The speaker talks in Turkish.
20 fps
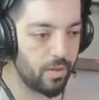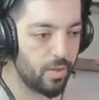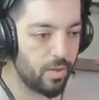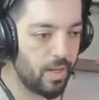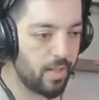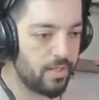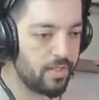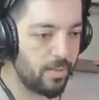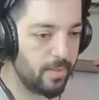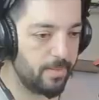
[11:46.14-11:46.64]
Buraya
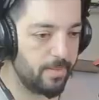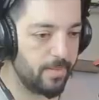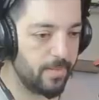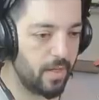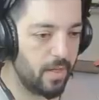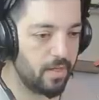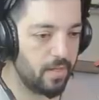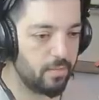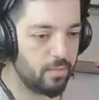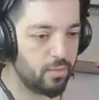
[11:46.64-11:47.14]

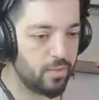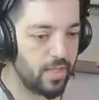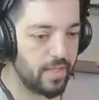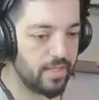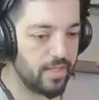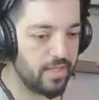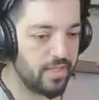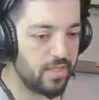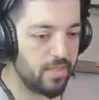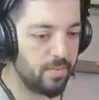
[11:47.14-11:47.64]
yöneleceğim. Aynen
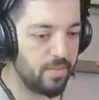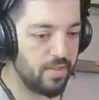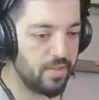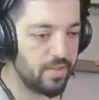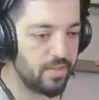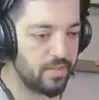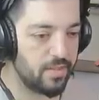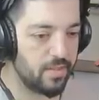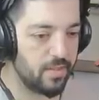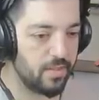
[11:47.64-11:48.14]
buradan
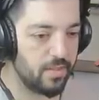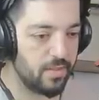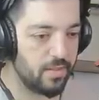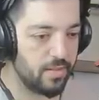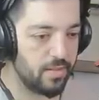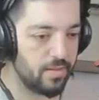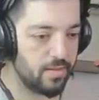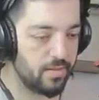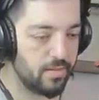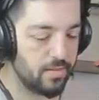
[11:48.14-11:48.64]
geçebiliriz.
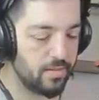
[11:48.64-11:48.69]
